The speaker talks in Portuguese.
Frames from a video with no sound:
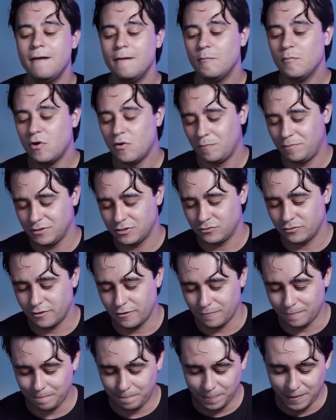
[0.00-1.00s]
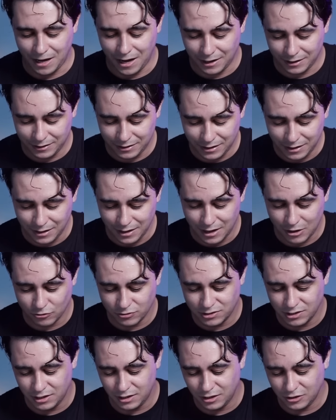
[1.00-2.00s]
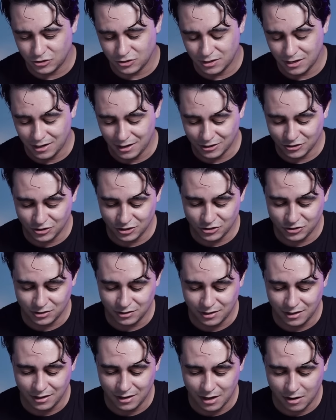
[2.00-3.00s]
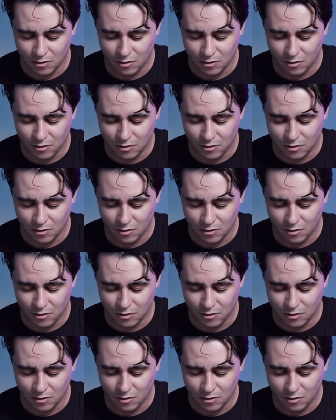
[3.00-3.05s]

Bom, pessoal, Aqui é o seguinte, né? A gente tem